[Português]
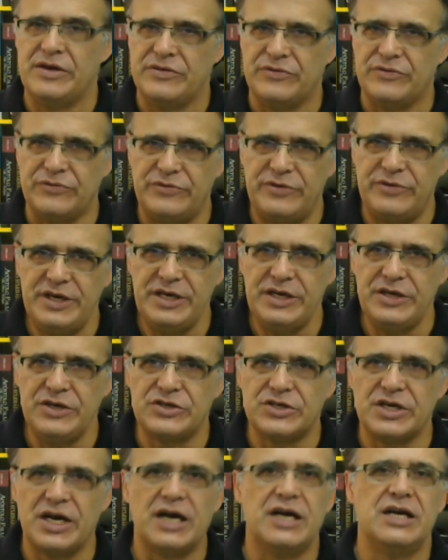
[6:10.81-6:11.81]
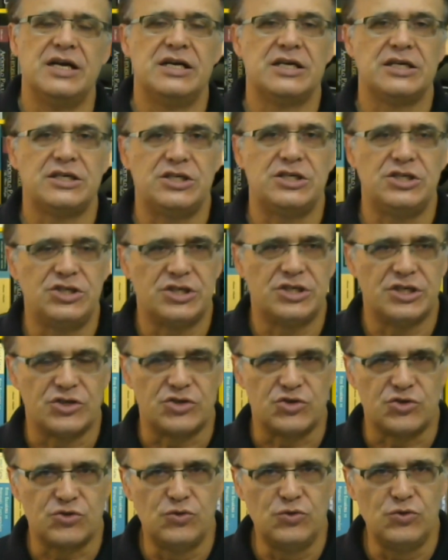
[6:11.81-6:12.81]
Veja que
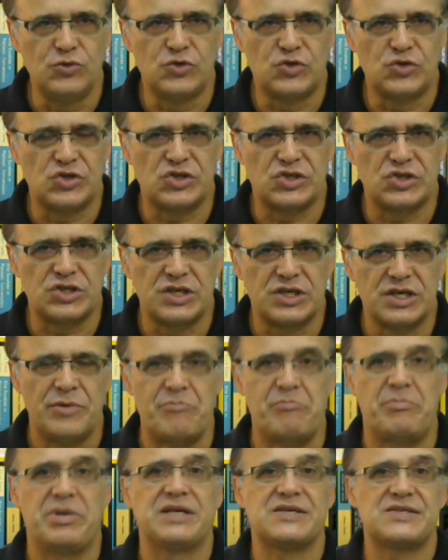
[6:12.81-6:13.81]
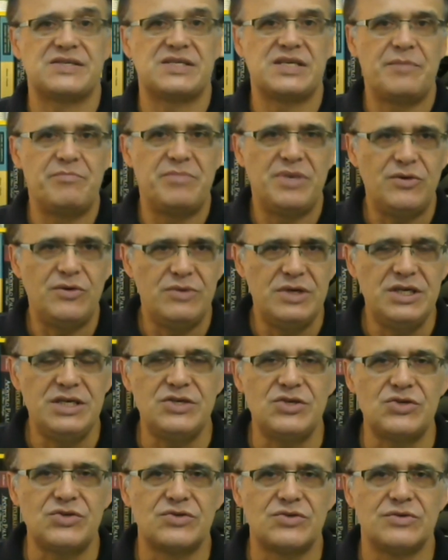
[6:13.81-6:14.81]
Jesus percebeu
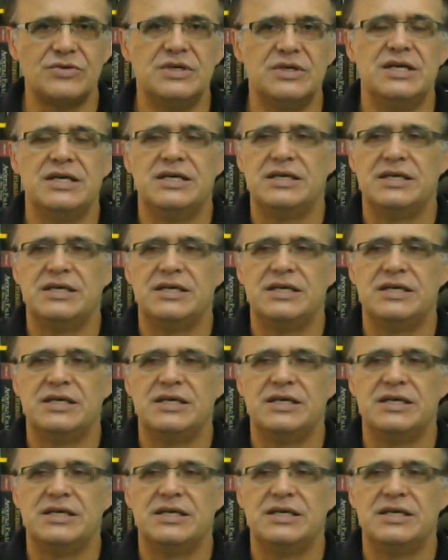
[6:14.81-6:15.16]
isto